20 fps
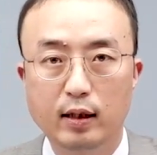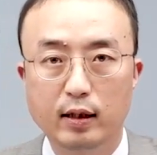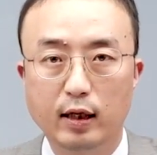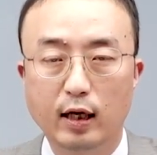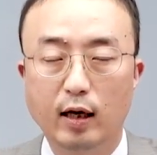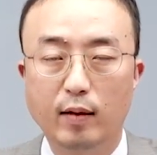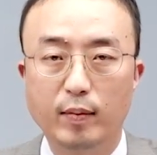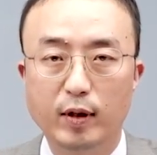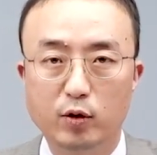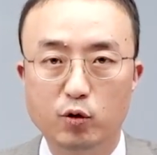
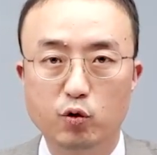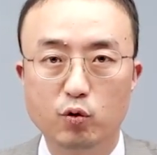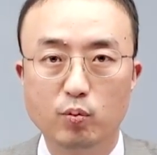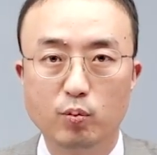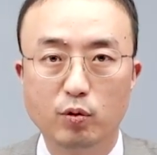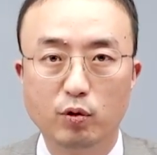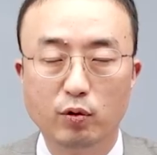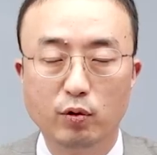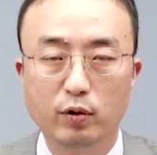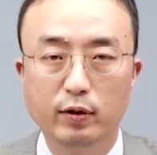다음에
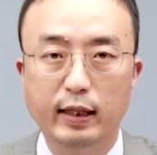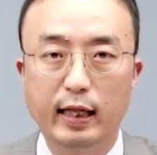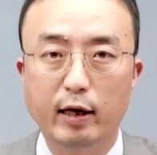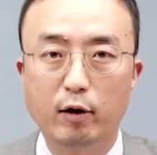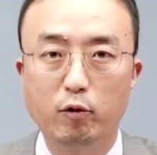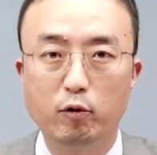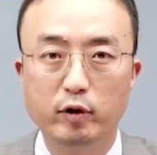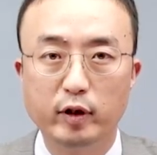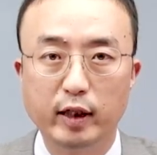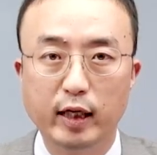중문
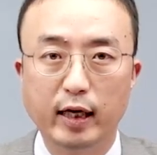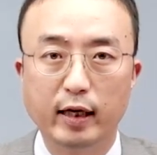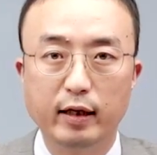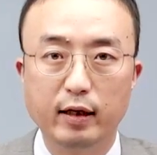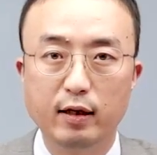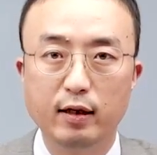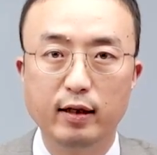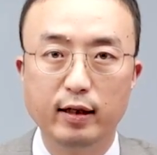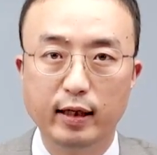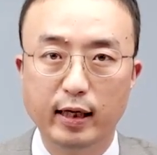내용 2의
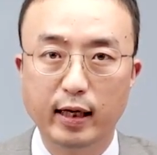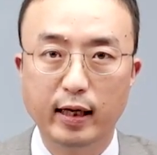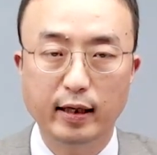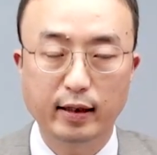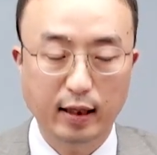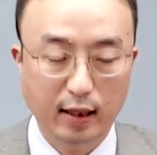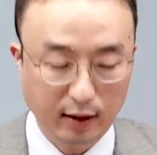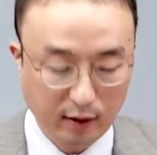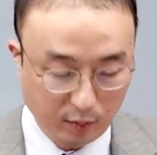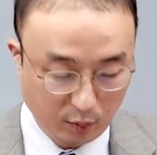1, 2에
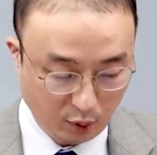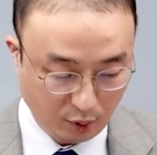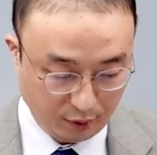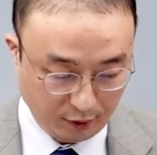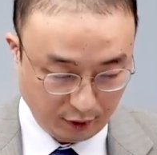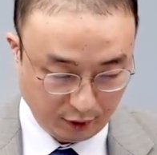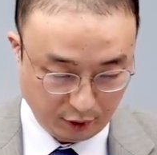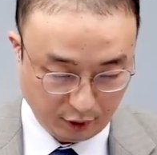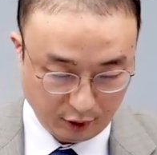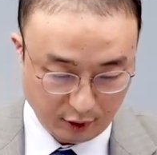해당하는
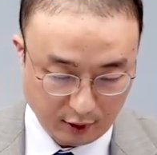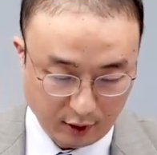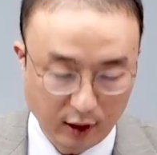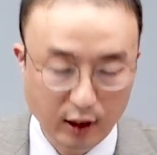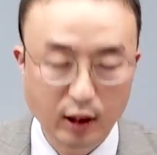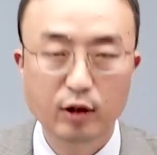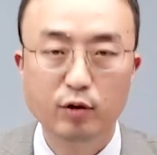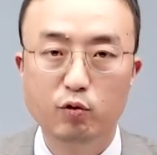부분이죠.